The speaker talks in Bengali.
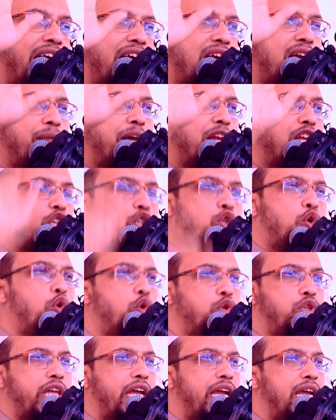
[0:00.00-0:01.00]
একবারে
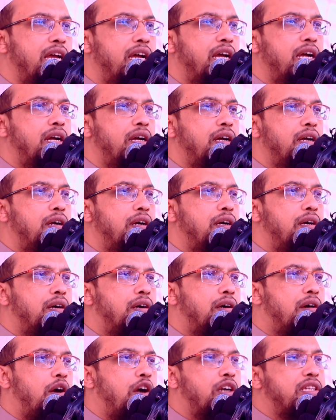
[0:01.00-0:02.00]
শুরুতে
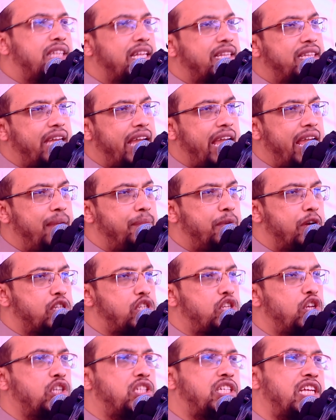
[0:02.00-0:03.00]
অর্থাৎ এই
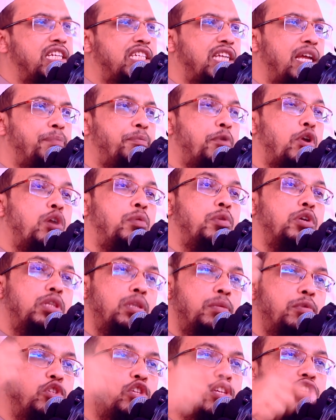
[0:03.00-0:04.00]
বছর শেষে
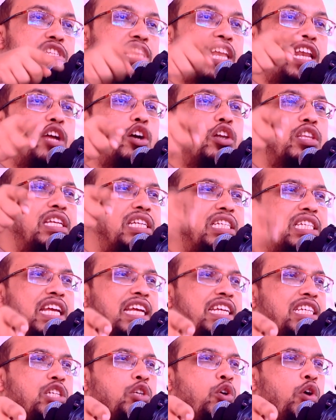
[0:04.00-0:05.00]
পরবর্তী বছর জিলকদের
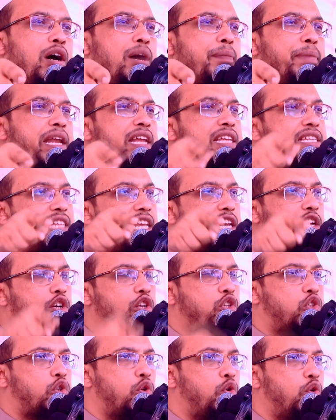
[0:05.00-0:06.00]
শেষ হওয়া মানে
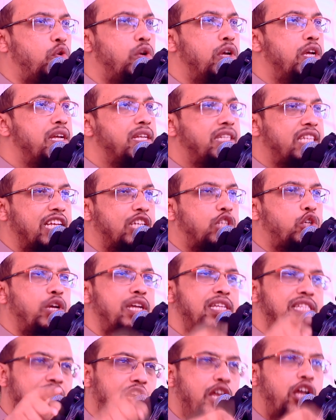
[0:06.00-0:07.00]
জিলকদ শুরু শেষ
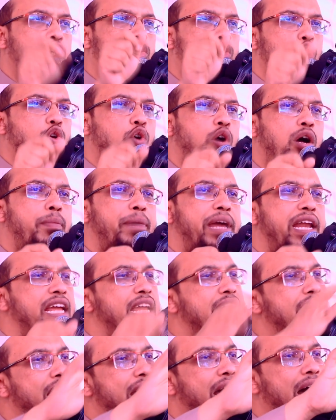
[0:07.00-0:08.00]
হয়ে জিলহজ শুরু হওয়া মানে
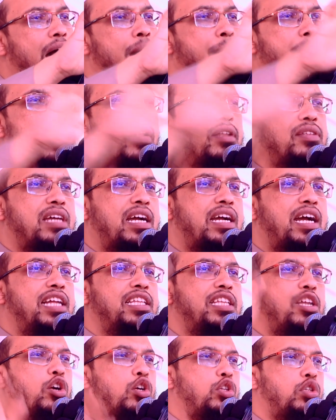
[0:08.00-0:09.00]
আমার
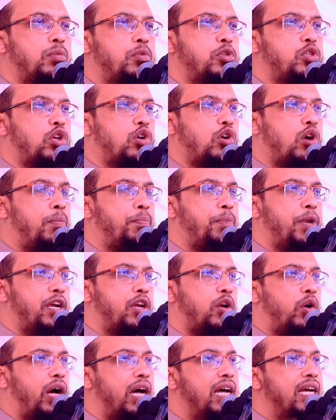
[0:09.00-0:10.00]
জাকাতের অর্থ বছর কমপ্লিট
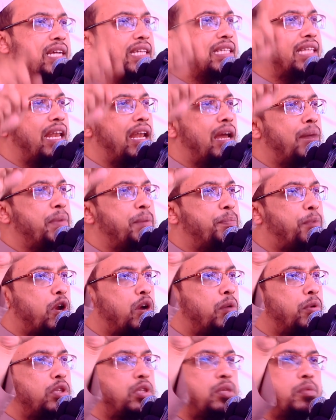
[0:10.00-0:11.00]
হওয়া তাহলে আমি
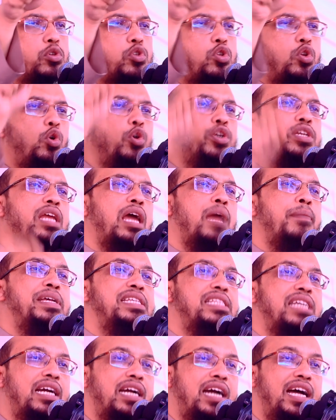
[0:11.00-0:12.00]
পরবর্তী বছর ওই টাইমে
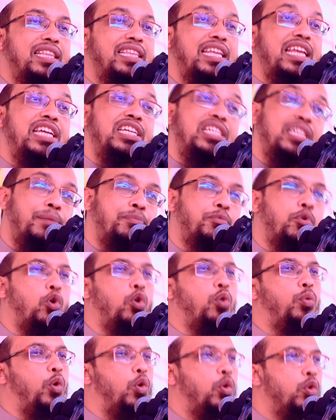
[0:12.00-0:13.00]
জাকাতের হিসাব
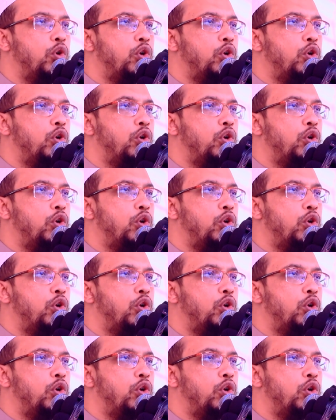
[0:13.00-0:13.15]
করব।